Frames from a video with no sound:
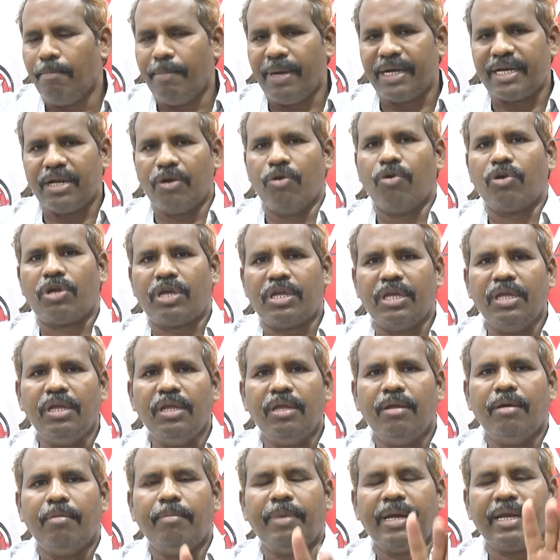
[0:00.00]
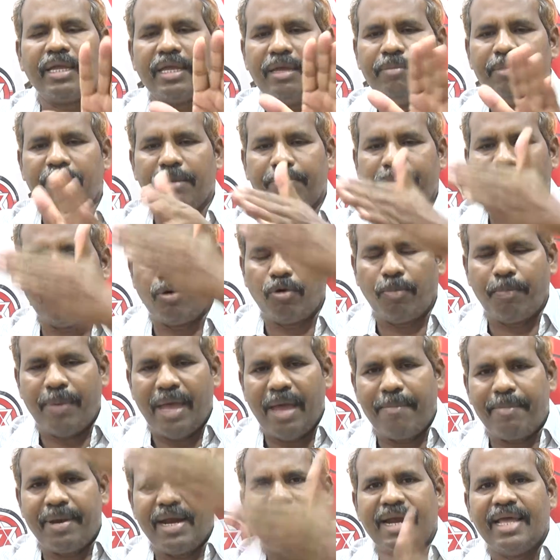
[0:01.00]
బటన్ నొక్కి మనకేం చెప్తారు ఒక
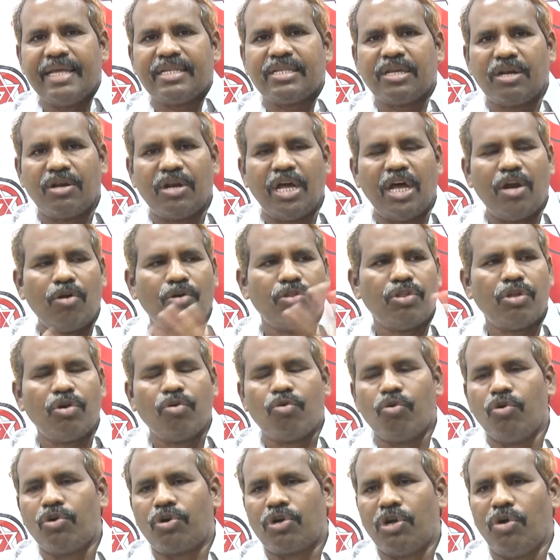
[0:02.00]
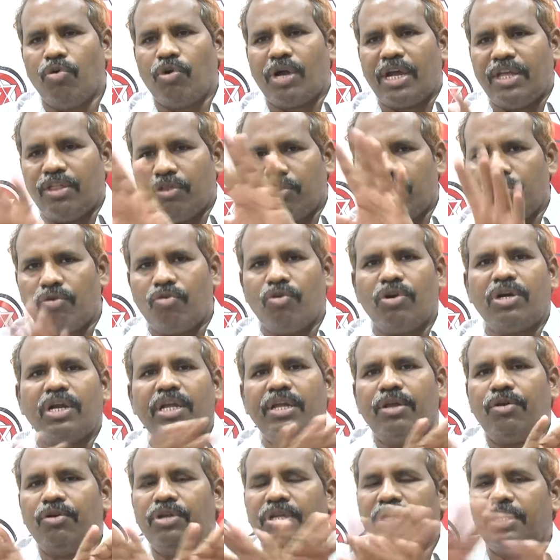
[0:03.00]
పేపర్ యాడ్ వేస్తారు నాలుగు వందల కోట్లు ఒక ఐదు వందల కోట్లు
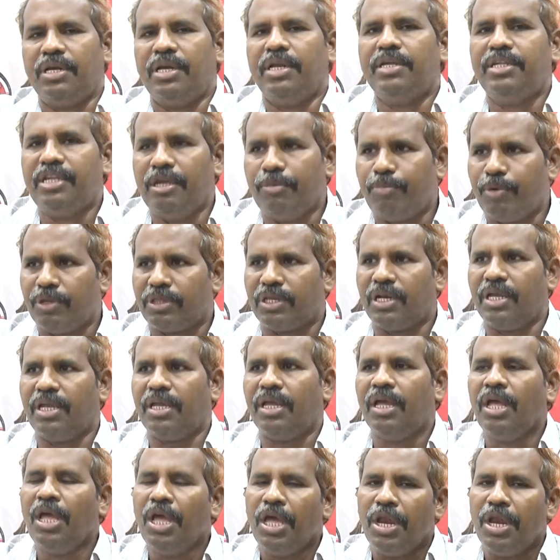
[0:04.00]
ఈరోజు రిలీజ్ అయిపోతున్నాయి